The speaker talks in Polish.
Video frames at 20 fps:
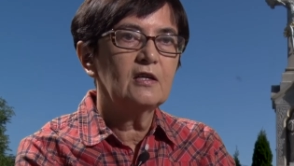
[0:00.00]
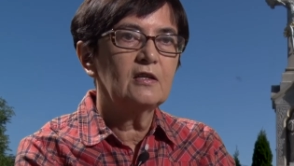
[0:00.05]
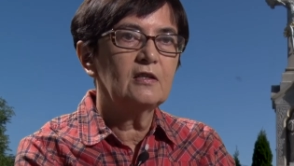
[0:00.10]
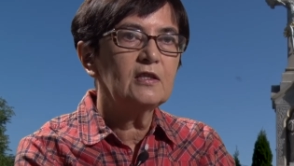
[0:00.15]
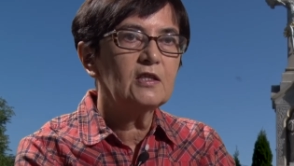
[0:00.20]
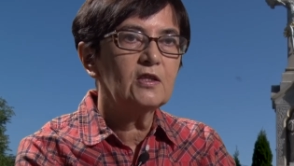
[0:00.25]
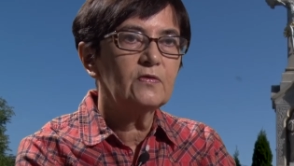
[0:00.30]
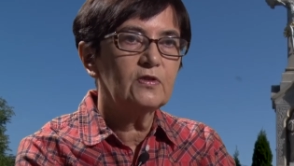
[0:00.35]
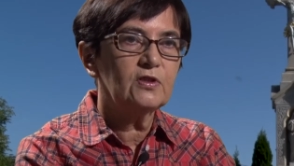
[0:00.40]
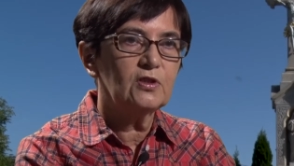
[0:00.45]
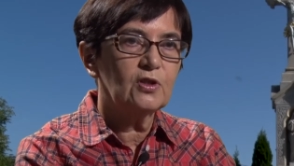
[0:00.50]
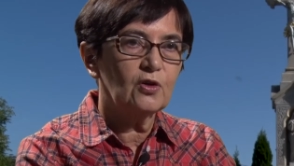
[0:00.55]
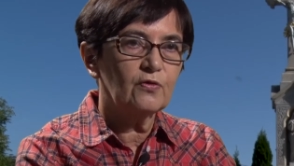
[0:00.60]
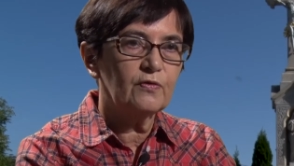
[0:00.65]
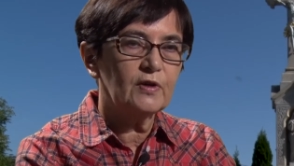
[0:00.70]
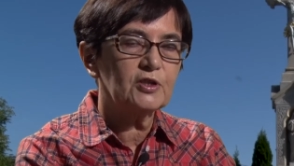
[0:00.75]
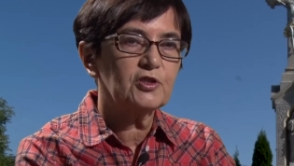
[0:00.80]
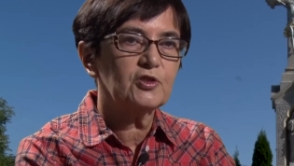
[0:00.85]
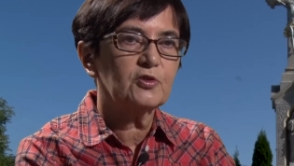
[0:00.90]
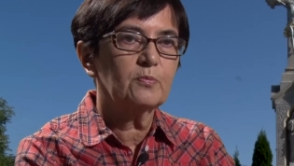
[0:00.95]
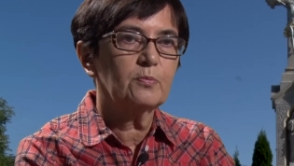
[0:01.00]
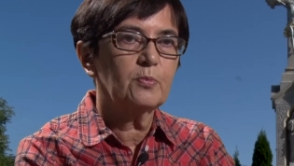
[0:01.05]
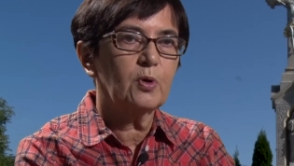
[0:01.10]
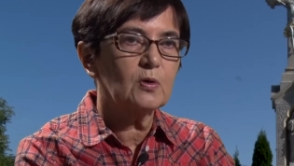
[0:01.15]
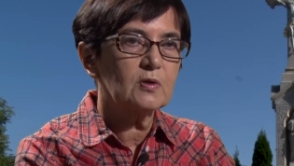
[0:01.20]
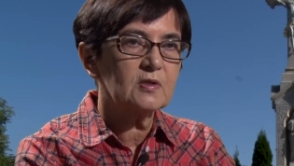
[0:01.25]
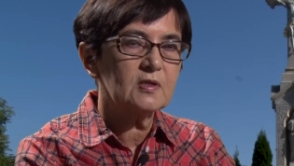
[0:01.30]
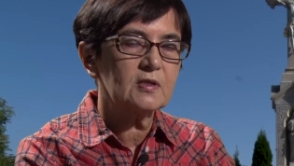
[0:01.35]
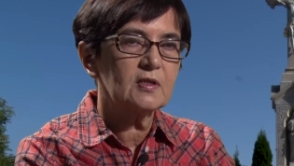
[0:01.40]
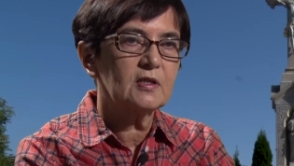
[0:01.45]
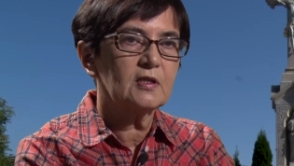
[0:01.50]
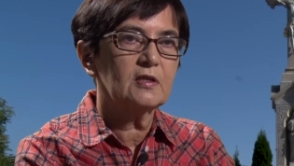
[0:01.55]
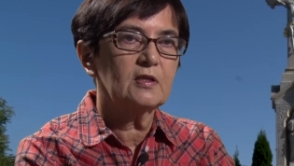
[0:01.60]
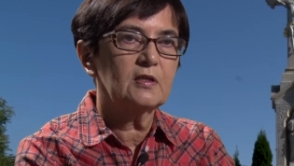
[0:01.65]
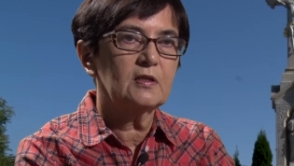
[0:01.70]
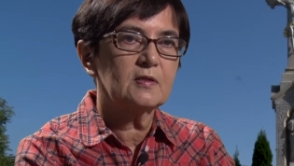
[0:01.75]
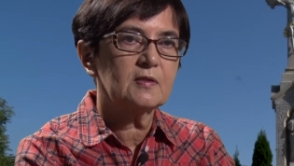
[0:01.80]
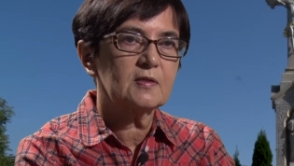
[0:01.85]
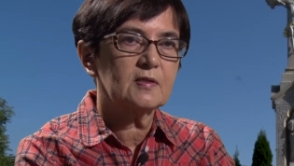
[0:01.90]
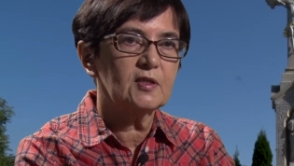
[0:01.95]
likwidować polskie
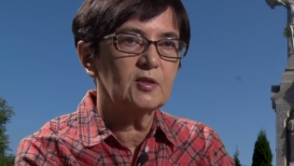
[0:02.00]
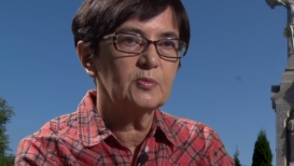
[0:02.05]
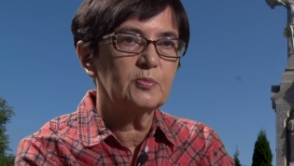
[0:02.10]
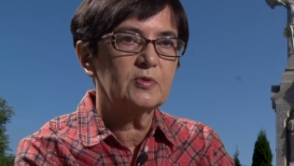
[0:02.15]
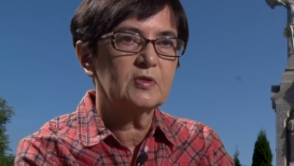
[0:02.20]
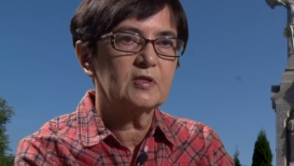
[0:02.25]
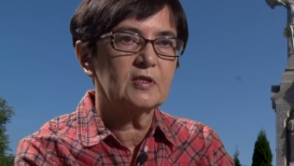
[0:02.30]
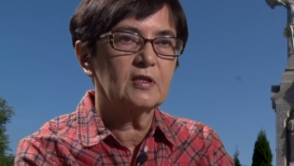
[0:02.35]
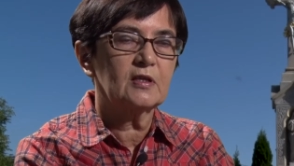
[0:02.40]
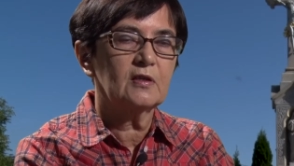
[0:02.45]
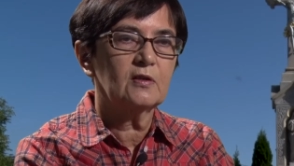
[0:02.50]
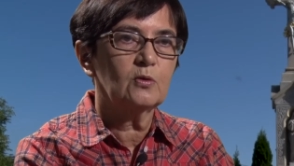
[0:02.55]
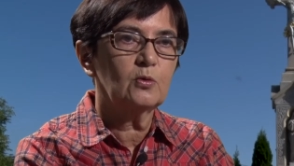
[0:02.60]
inskrypcje